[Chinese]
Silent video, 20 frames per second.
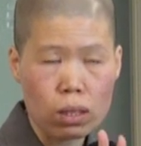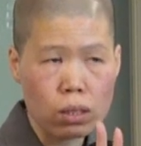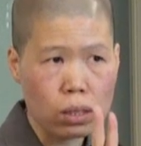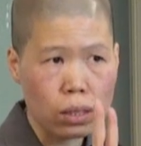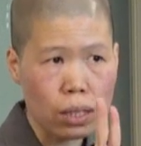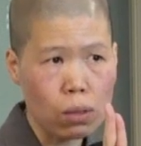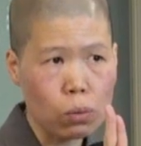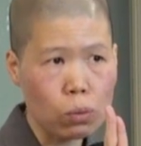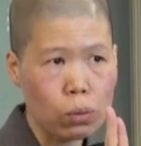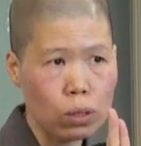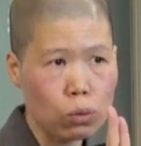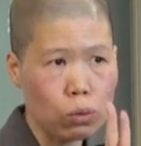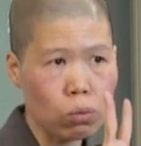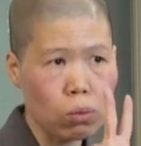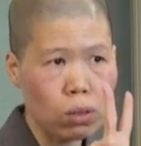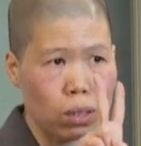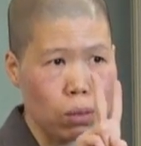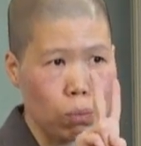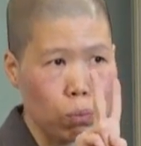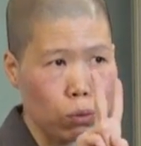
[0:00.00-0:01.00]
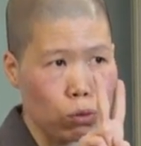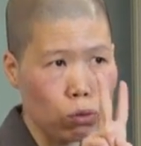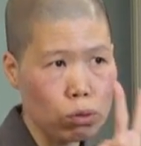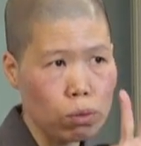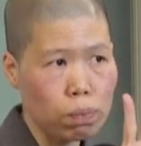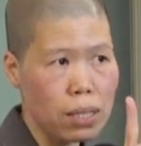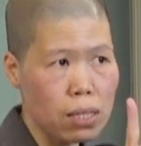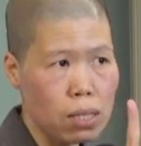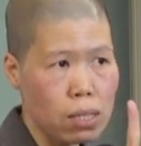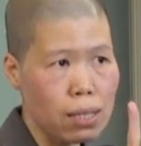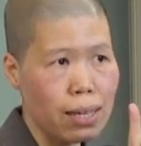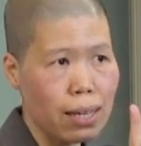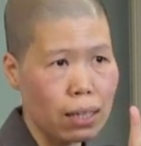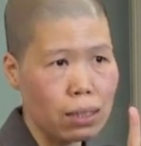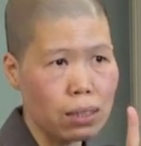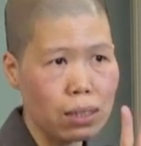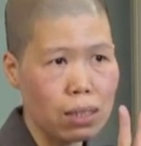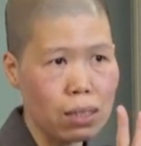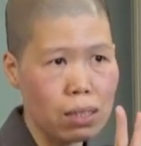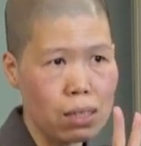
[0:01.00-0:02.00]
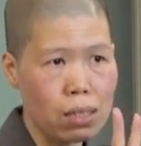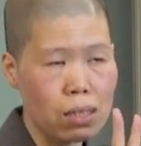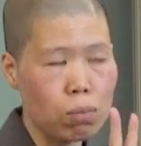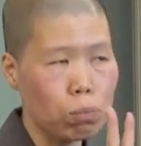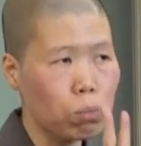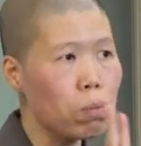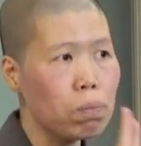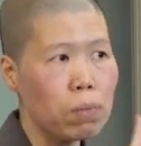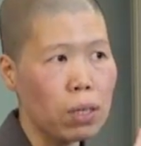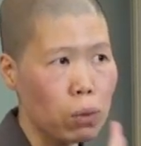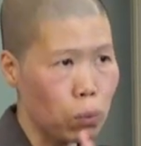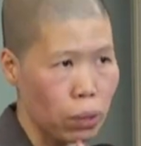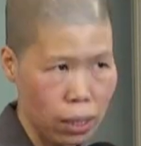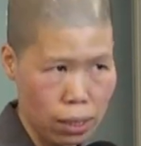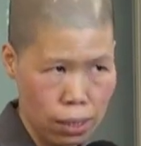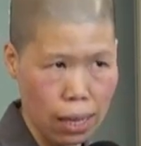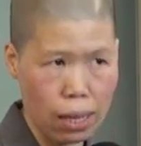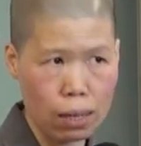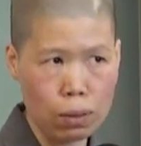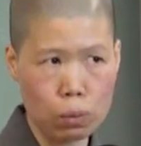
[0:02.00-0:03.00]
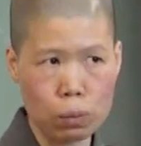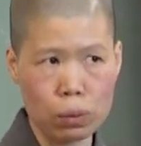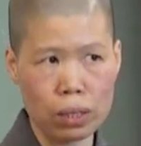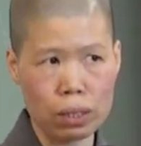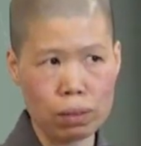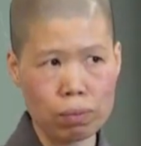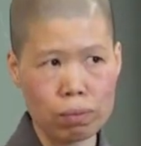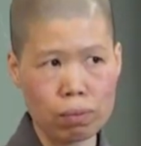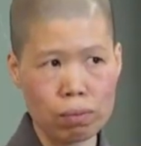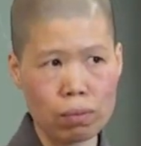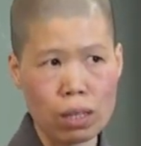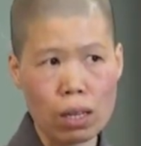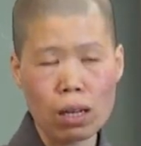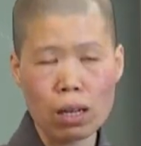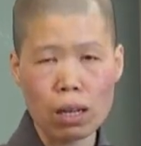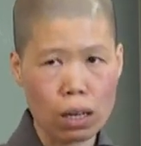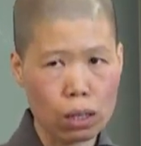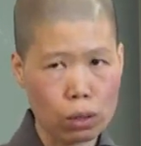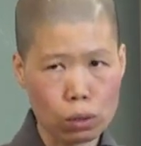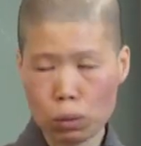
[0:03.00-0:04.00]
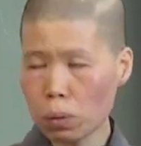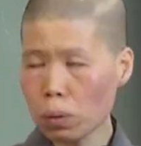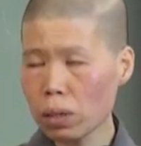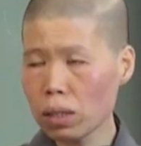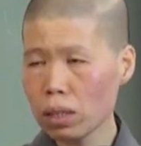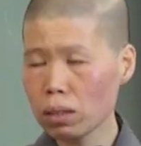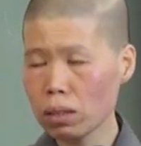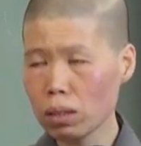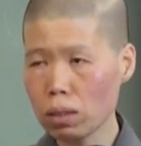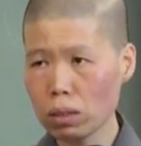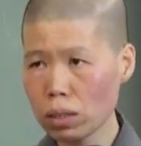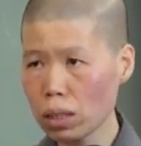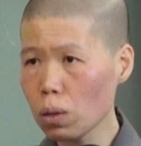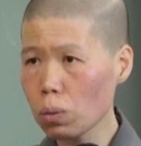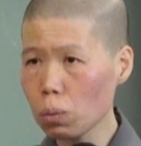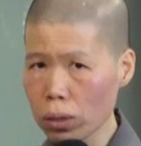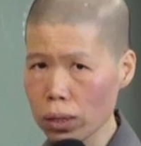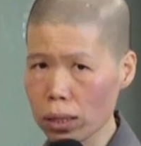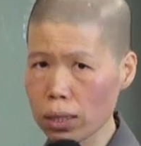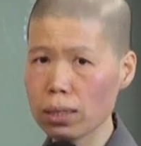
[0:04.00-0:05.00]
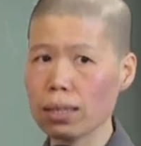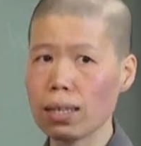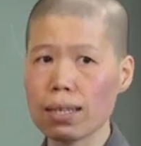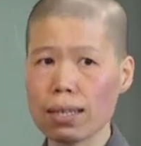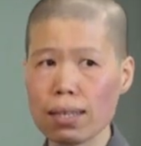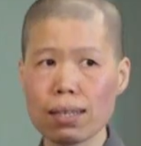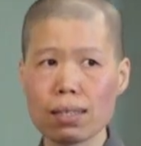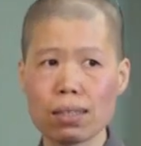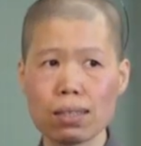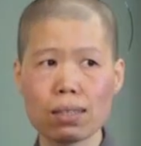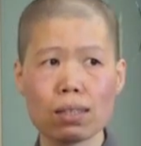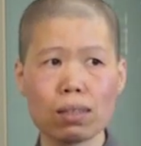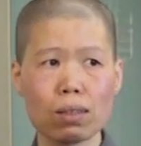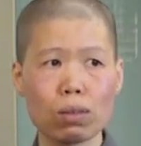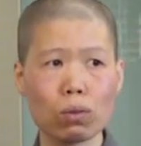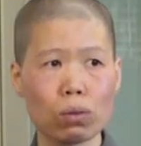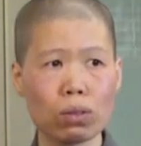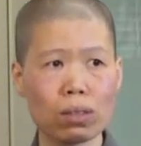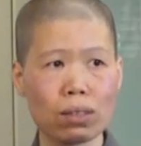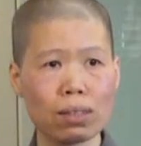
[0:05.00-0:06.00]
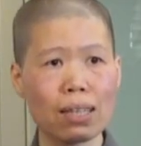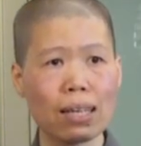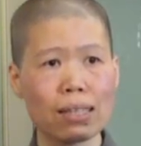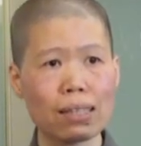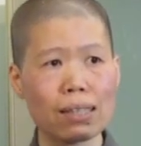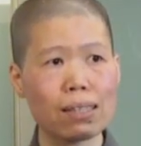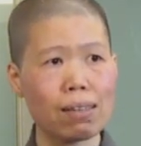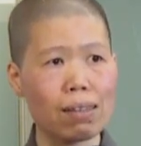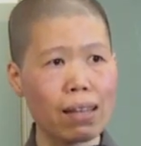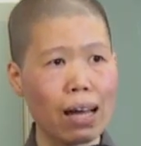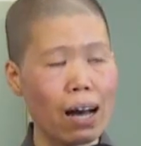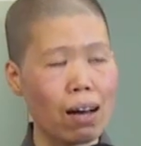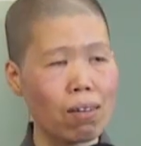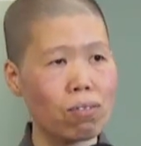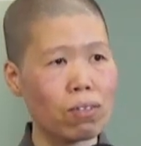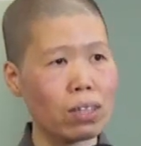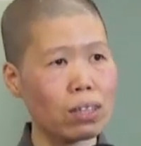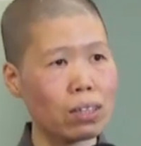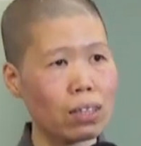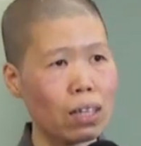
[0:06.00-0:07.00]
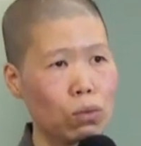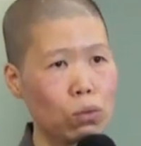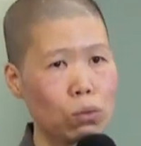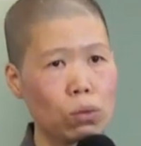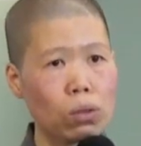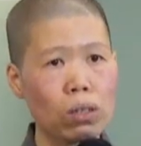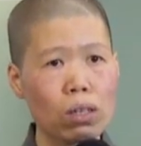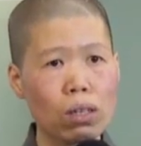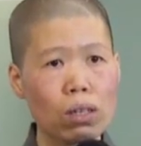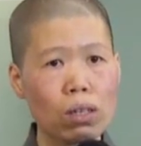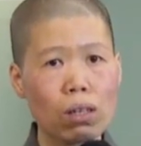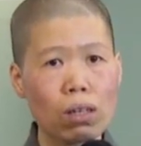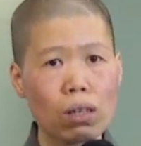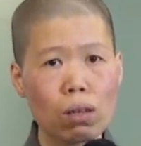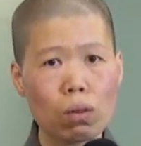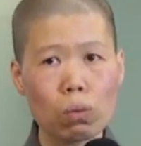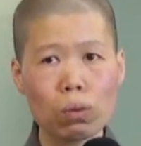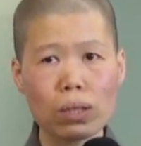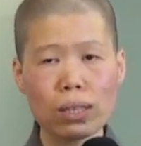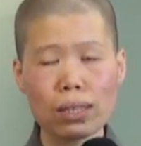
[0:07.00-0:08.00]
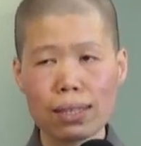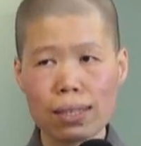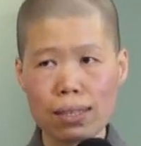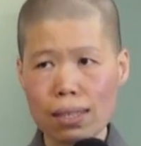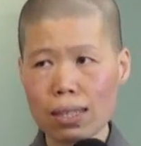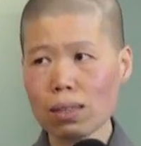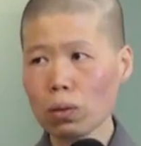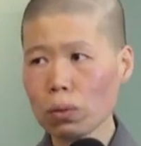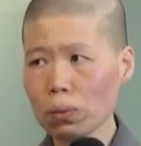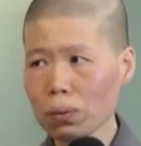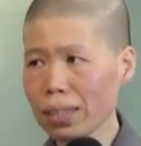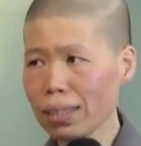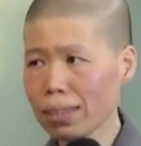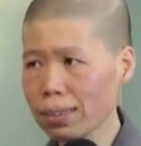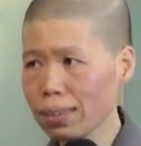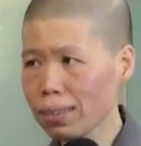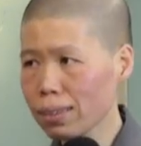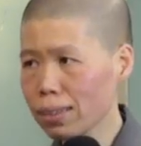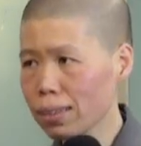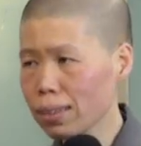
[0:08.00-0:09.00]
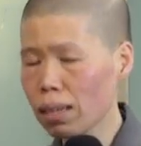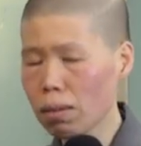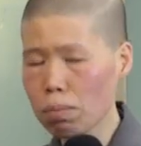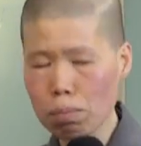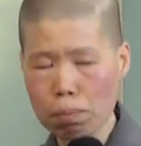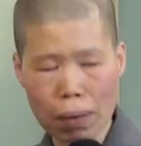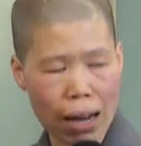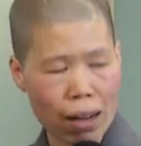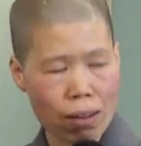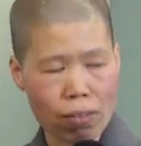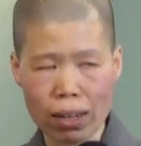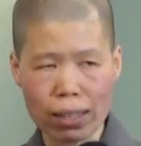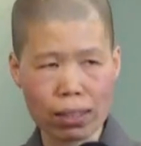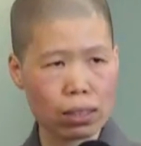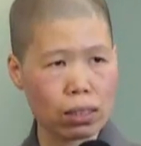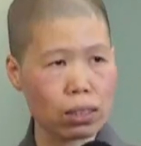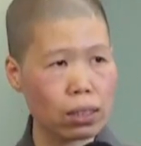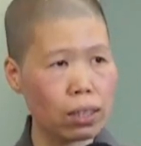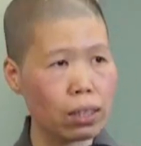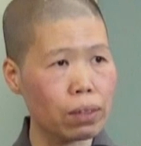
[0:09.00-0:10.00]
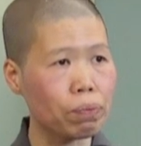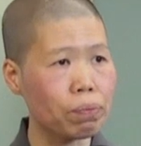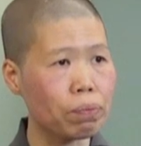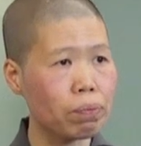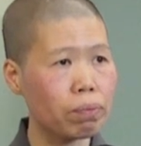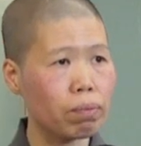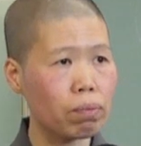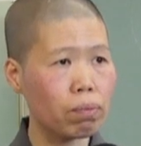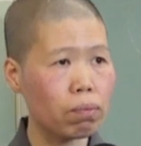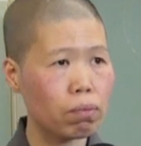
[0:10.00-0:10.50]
忏悔，如果你不具备这两件事，不名为忏悔。很多人像我以前也是，我时常跟大家分享说，我以前在龙山寺是很麻烦的人。